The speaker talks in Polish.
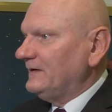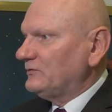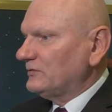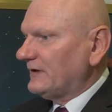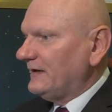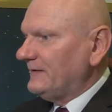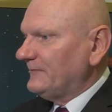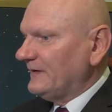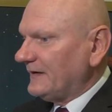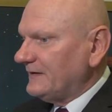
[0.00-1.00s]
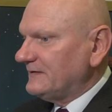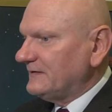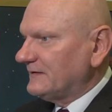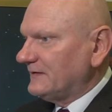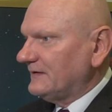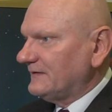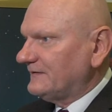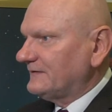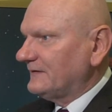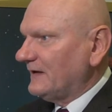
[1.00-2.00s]
Tutaj rating
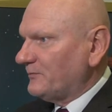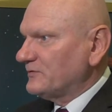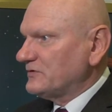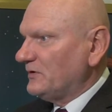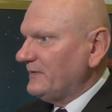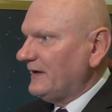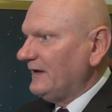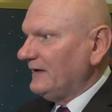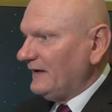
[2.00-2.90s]
jest na poziomie,